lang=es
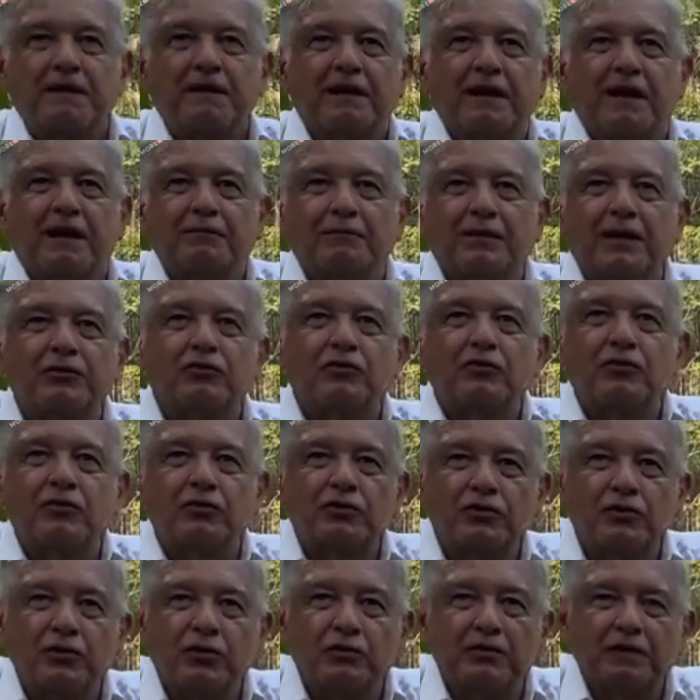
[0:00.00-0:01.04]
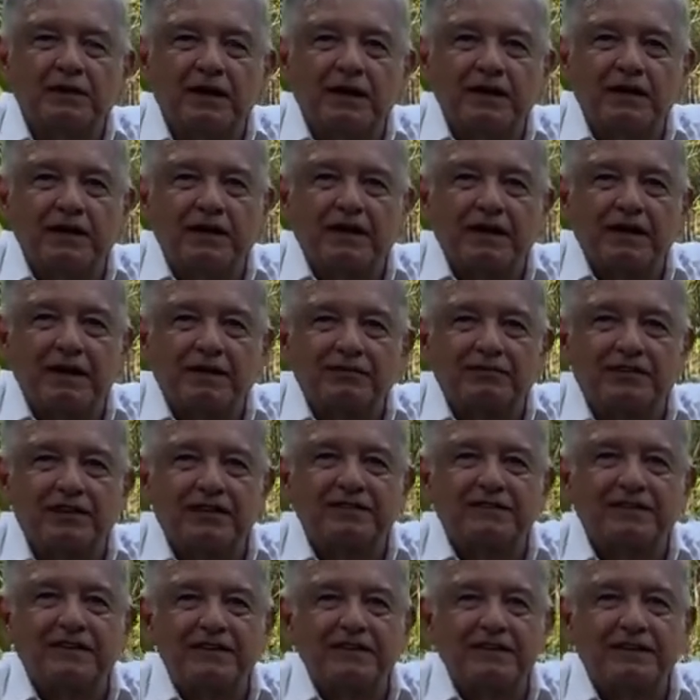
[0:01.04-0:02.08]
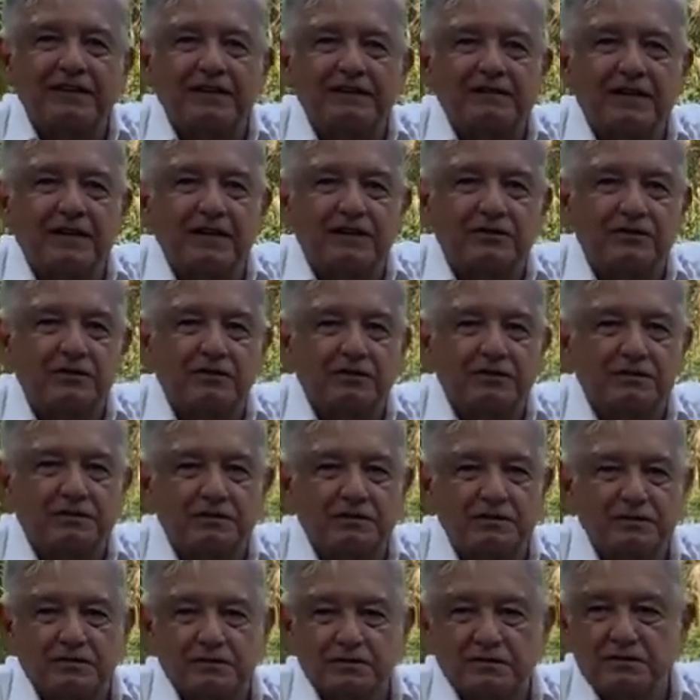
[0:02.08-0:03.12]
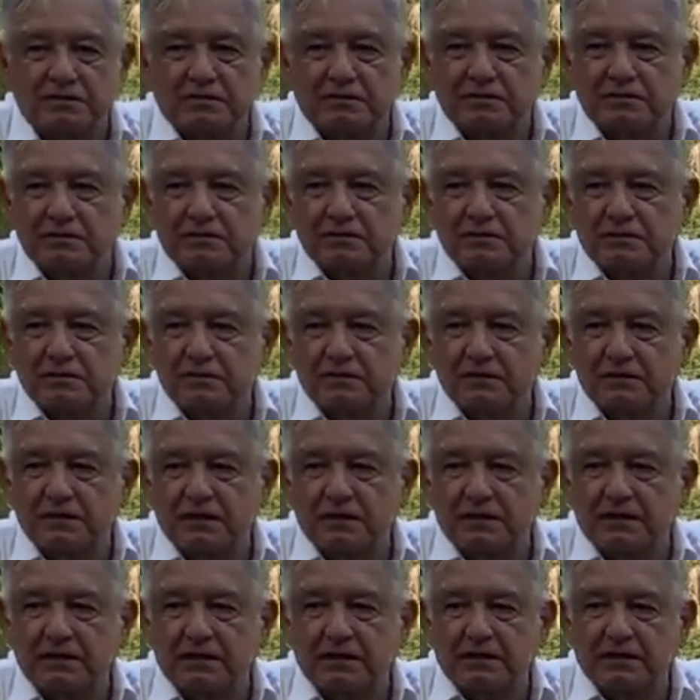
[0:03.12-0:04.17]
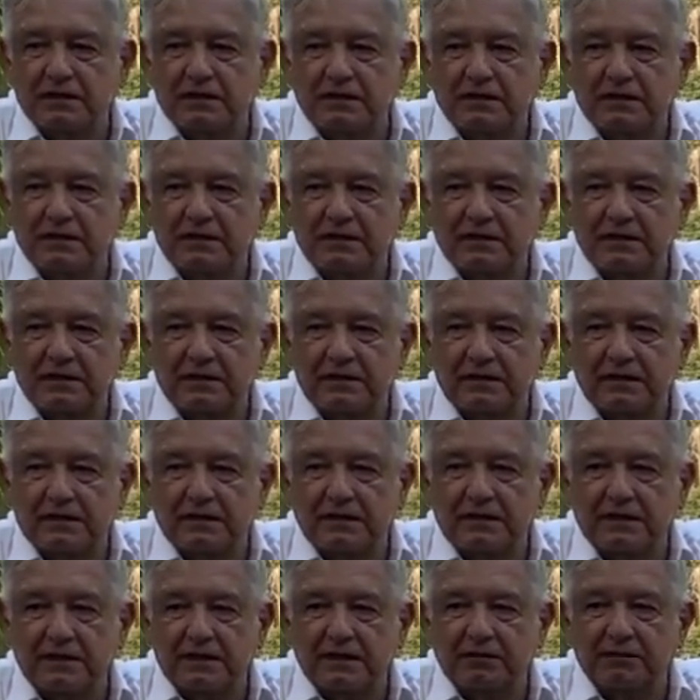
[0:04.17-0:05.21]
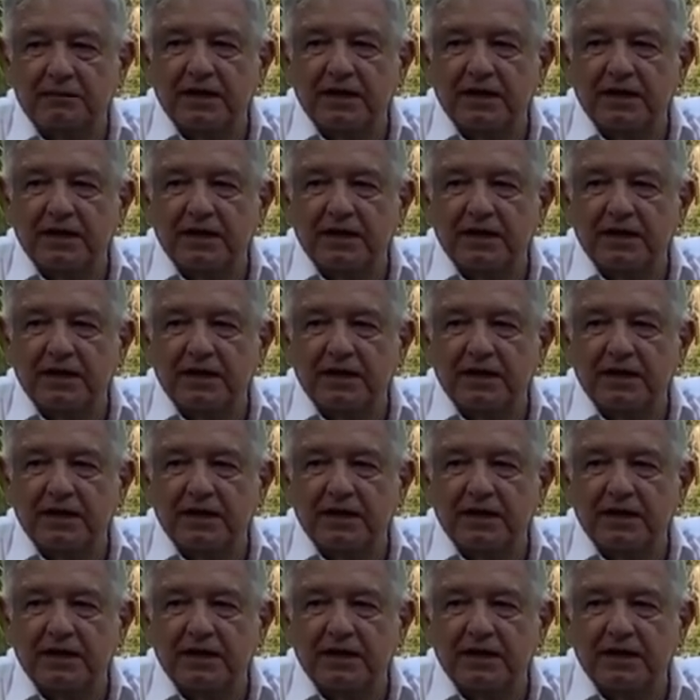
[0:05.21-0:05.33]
la mano de obra, la fuerza de trabajo de